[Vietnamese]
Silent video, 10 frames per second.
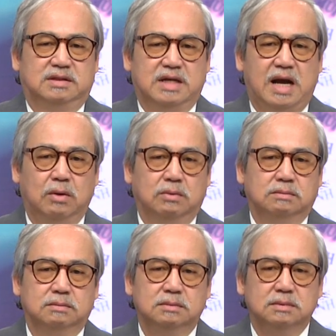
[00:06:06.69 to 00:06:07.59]
giao
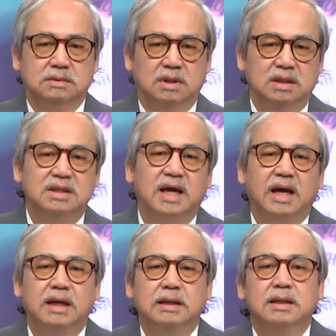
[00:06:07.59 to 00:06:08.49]
những
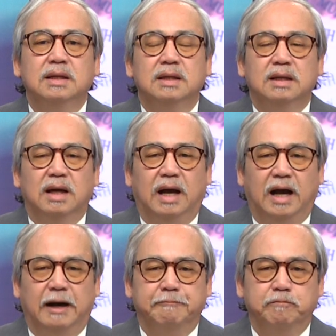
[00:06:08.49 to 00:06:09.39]
cái
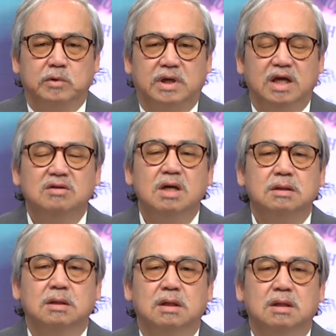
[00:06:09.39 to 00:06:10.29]
à, kiến thức,
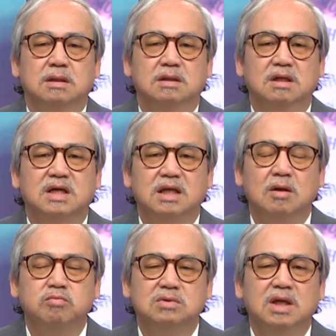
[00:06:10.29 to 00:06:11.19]
những cái
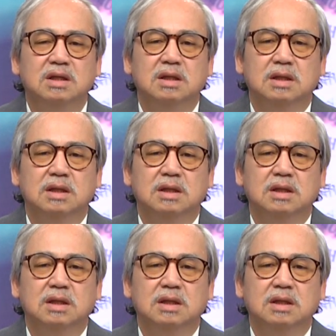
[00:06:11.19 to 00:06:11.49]
thông tin,